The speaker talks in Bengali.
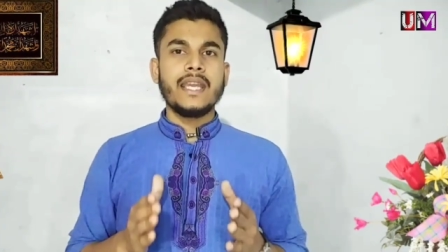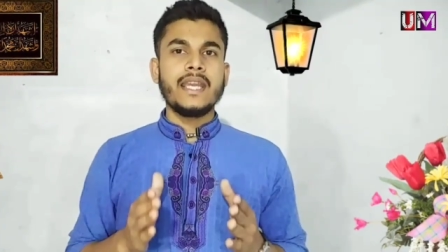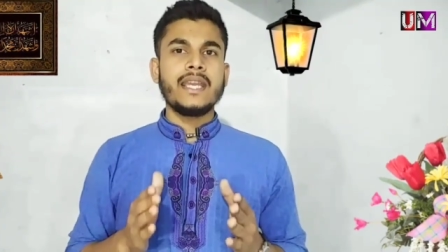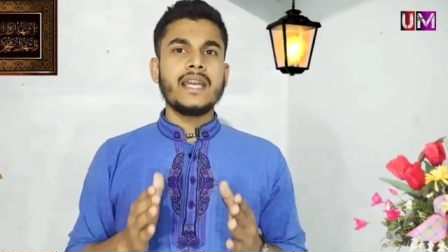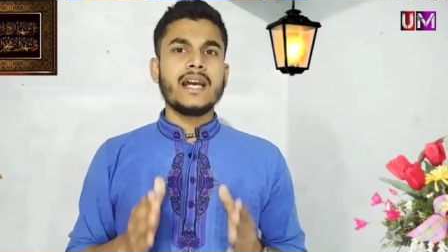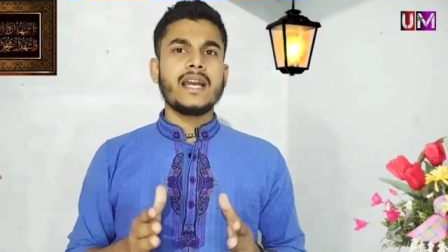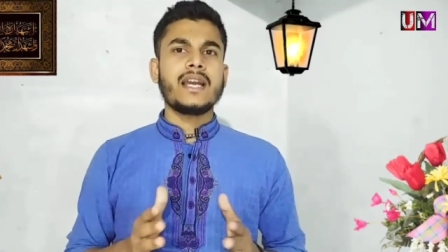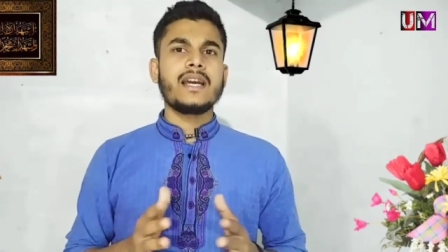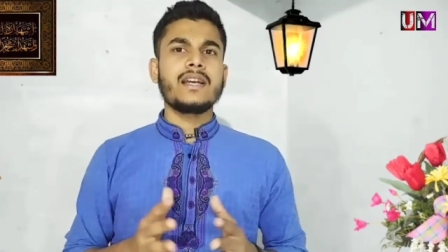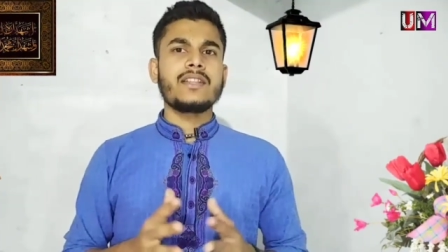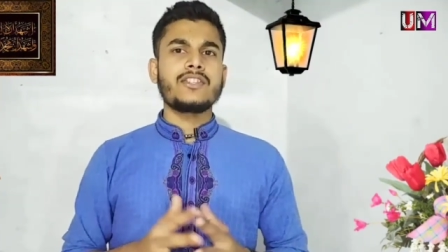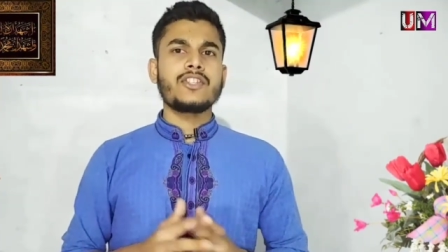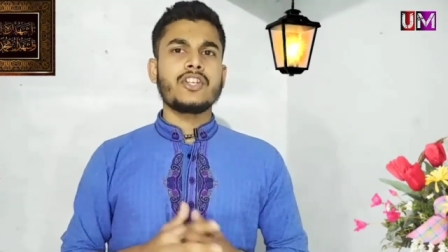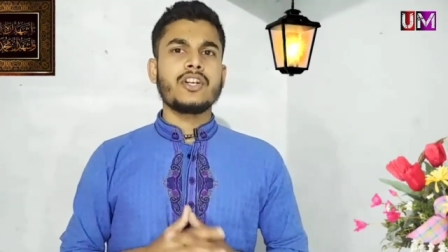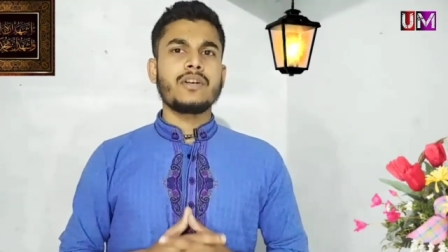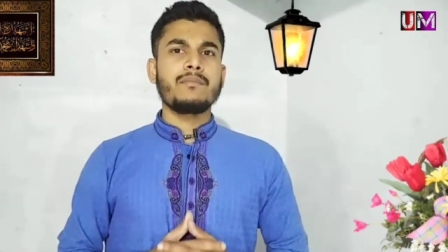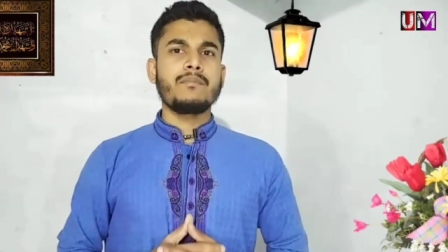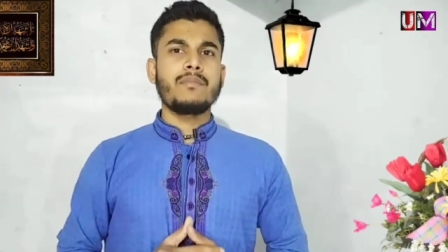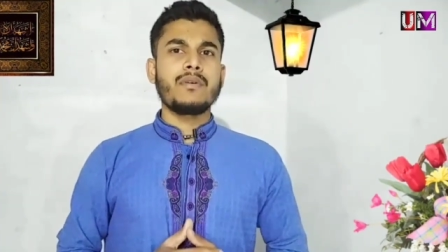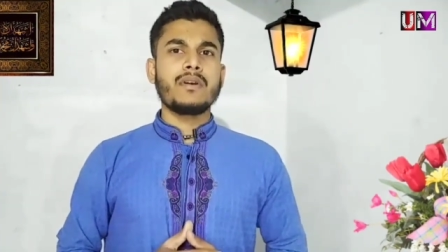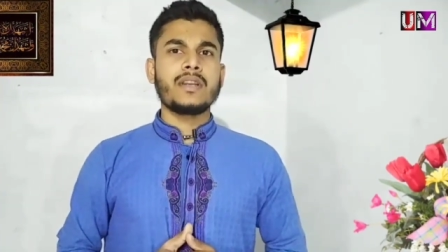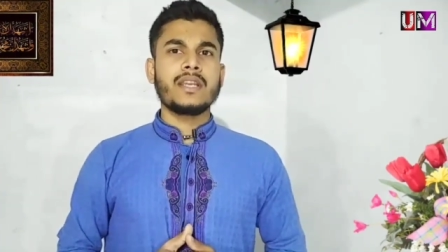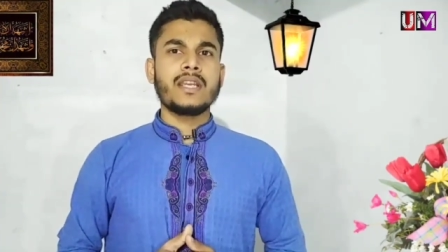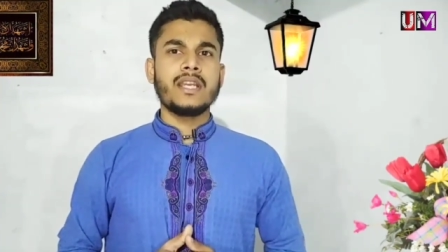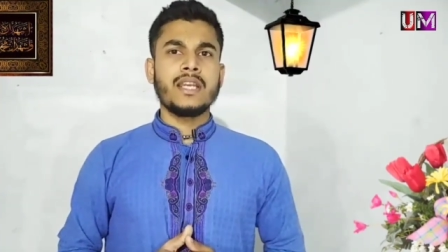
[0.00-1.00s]
এই আয়াত
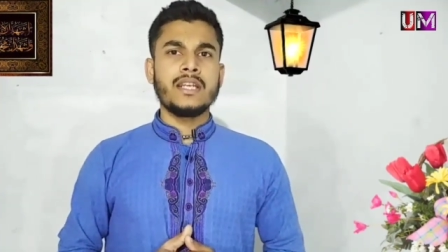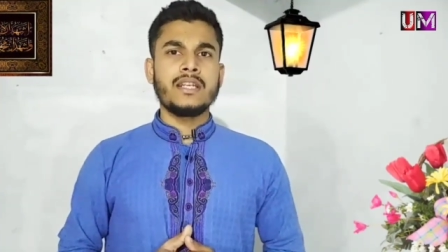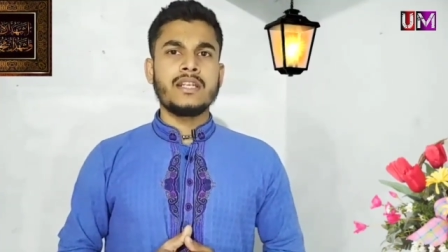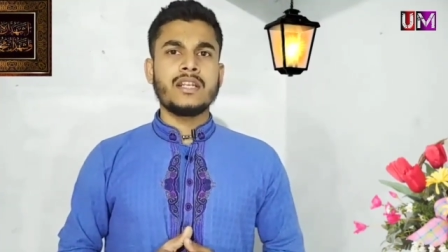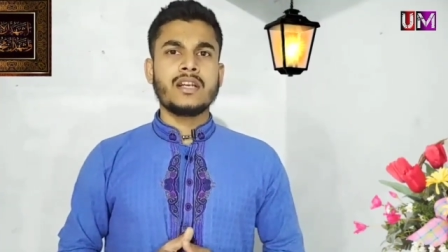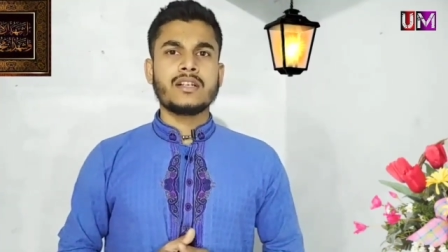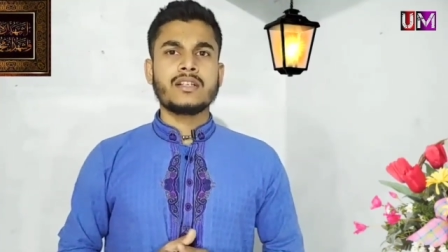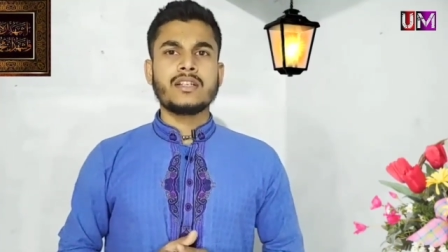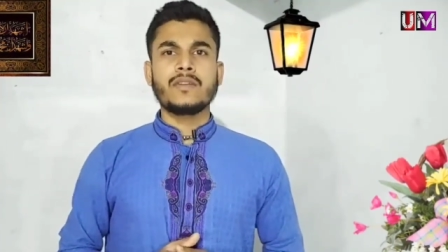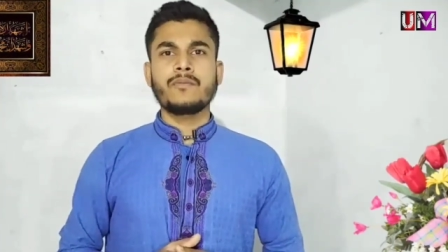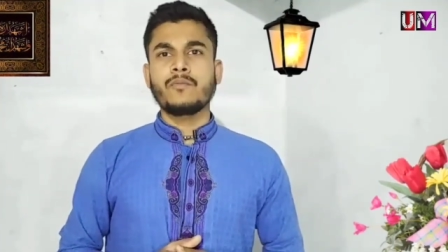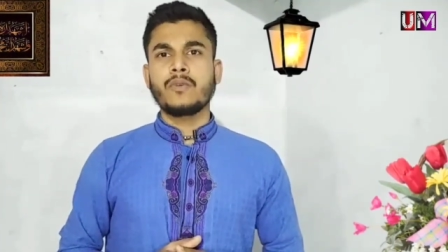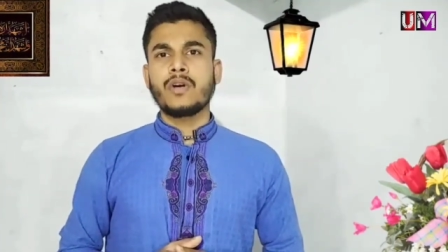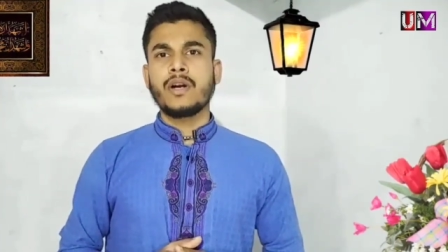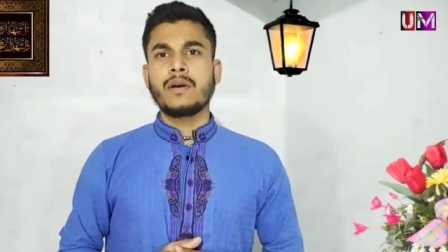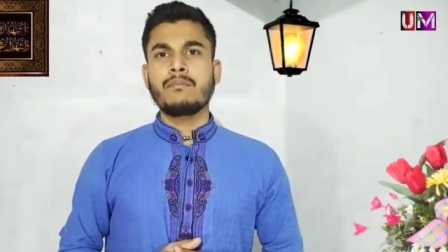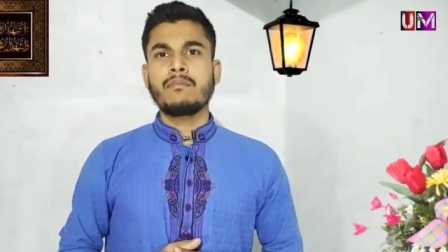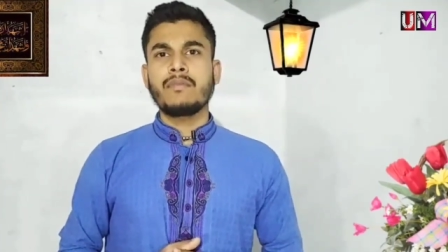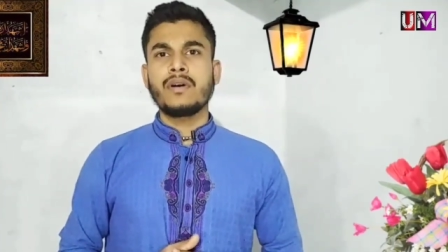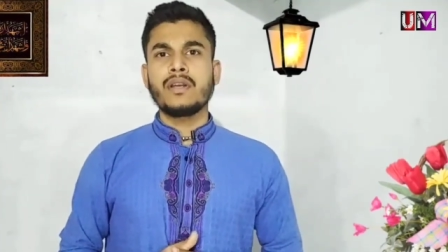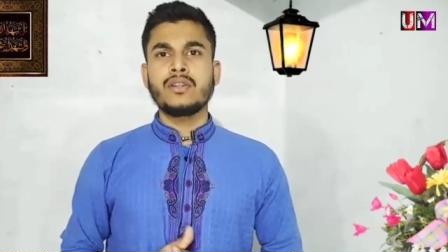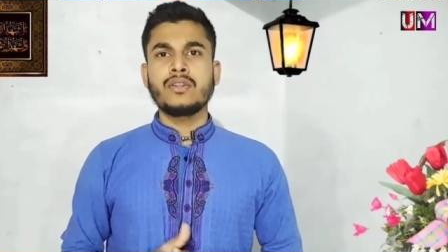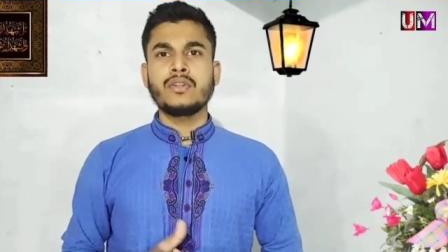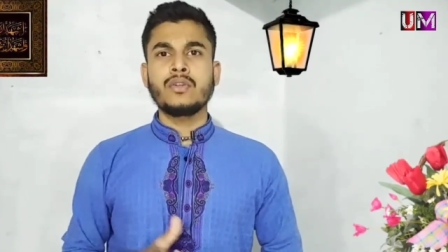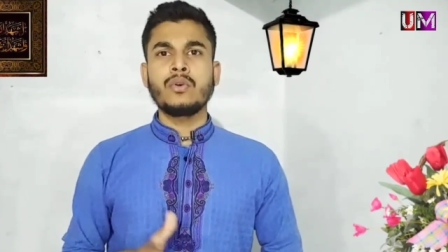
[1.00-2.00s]
সম্পর্কে ডাক্তার
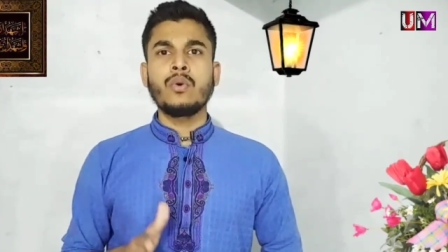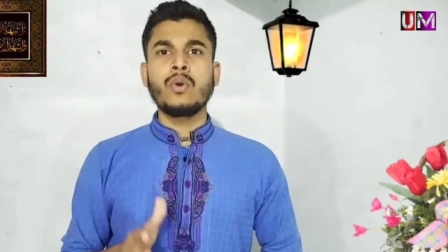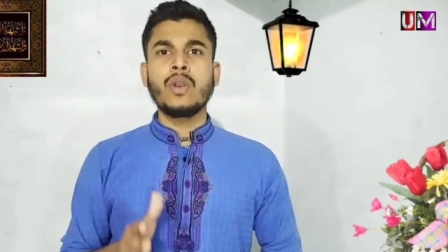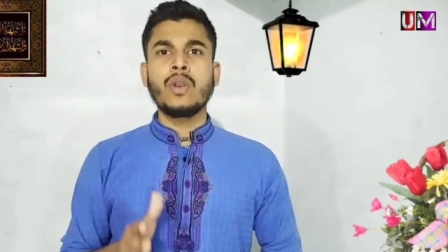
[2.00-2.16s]
মোহাম্মদ